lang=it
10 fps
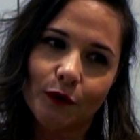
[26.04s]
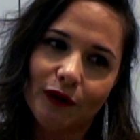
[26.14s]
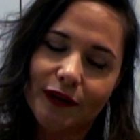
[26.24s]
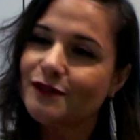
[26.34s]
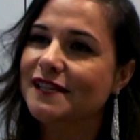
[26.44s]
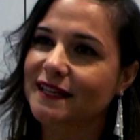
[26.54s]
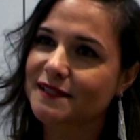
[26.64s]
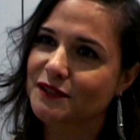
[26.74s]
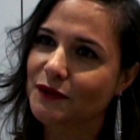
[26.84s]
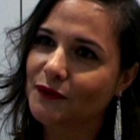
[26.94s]
con le nostre
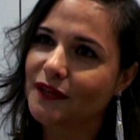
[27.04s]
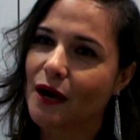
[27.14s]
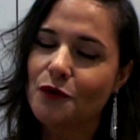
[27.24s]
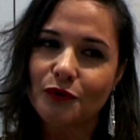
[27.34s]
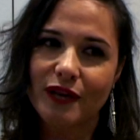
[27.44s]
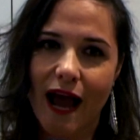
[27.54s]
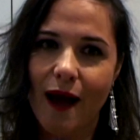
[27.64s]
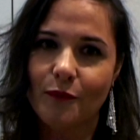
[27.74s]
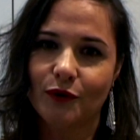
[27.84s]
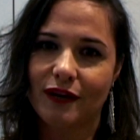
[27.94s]
creazioni
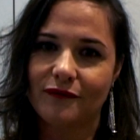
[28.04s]
auguriamo di